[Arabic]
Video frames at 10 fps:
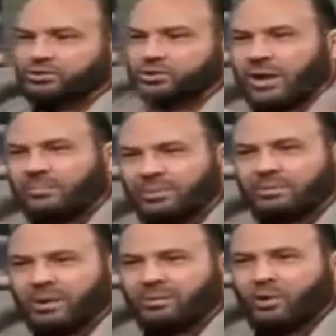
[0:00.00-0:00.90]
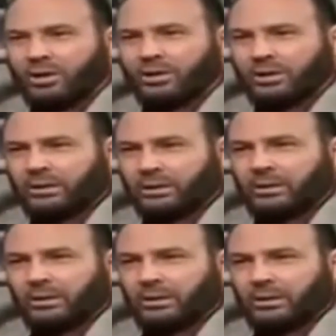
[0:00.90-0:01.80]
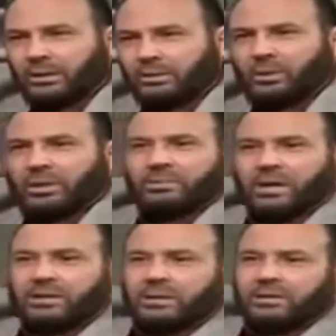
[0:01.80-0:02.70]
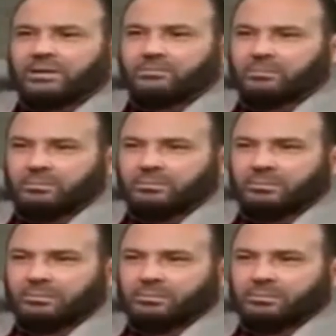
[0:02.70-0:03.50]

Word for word: اول الشيخ عمرو ما بقى معالج ولا من عهد ادم